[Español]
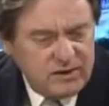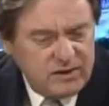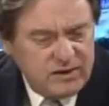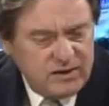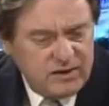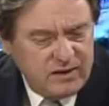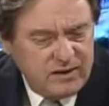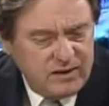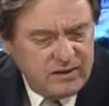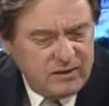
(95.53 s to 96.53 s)
eh,
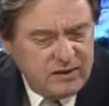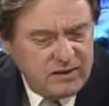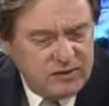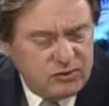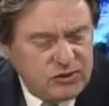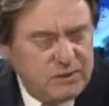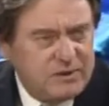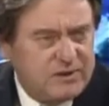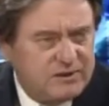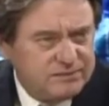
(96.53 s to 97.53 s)
eh, estos
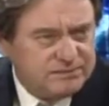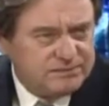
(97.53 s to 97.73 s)
trámites.